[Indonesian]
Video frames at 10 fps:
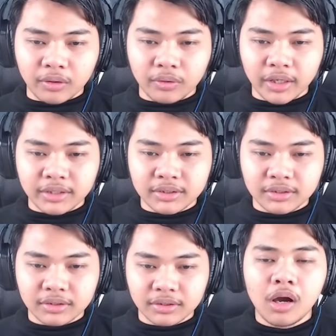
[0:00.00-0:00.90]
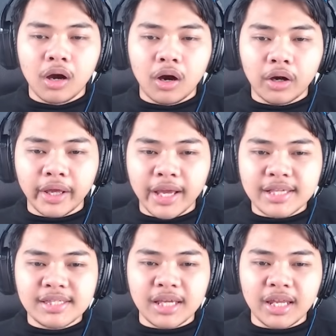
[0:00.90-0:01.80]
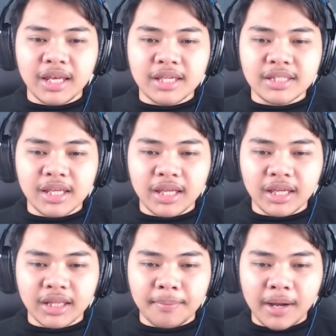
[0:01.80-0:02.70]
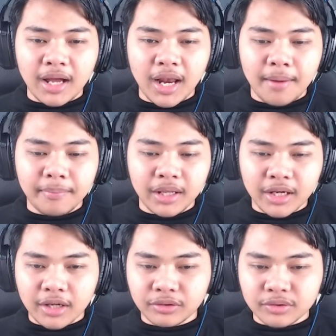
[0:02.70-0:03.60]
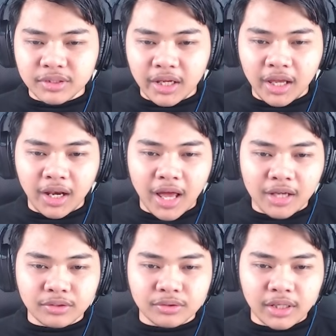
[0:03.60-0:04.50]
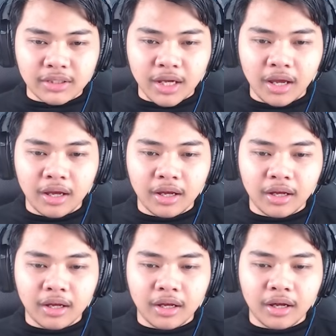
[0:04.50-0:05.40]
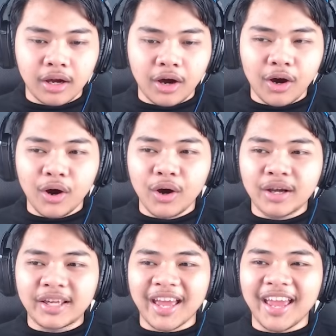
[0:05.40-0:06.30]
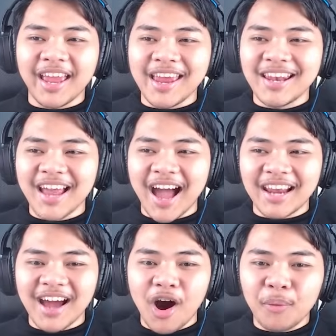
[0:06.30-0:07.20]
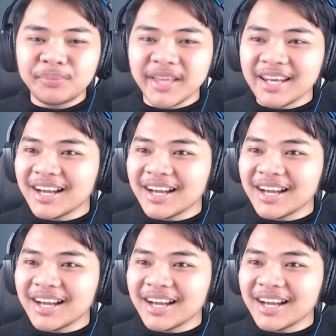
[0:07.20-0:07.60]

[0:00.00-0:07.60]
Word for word: guys. Oke okay, guys, jadi di sini kita bakal ambil kaktusnya ya langsung saja. Oke, okay, nah ada obtain a